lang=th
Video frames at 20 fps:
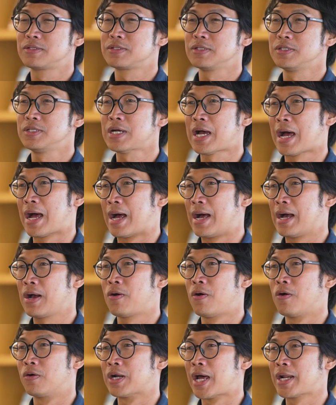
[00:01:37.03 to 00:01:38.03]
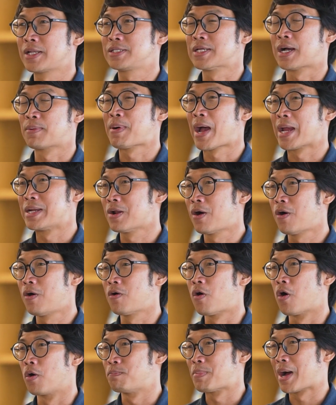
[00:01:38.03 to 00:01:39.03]
ซื้อหาของรัฐจากภายนอก
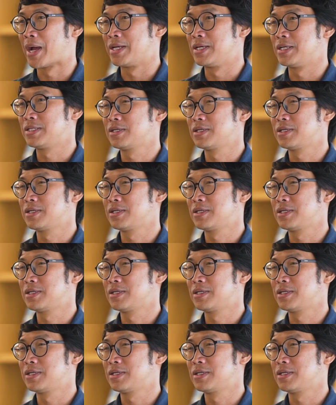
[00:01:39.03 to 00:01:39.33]
ออกไป